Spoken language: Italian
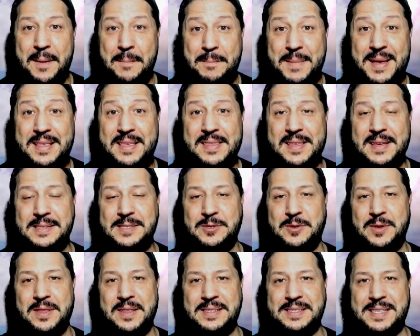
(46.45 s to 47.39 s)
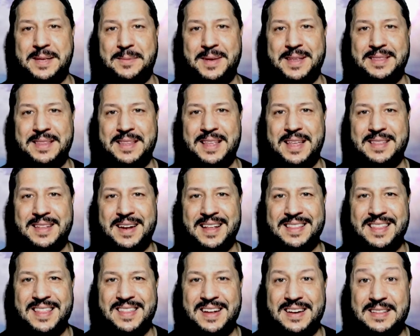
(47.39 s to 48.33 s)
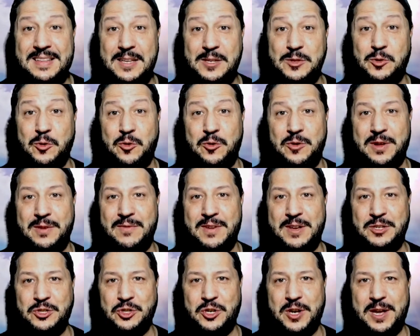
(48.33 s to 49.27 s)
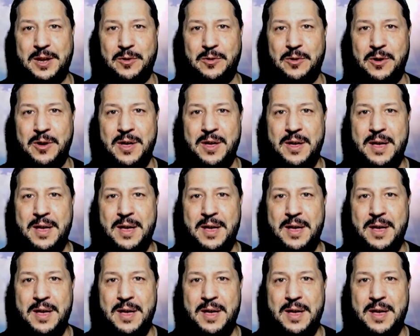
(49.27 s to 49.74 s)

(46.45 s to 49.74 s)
meditazione di stamattina tratta dal tesoro del Vangelo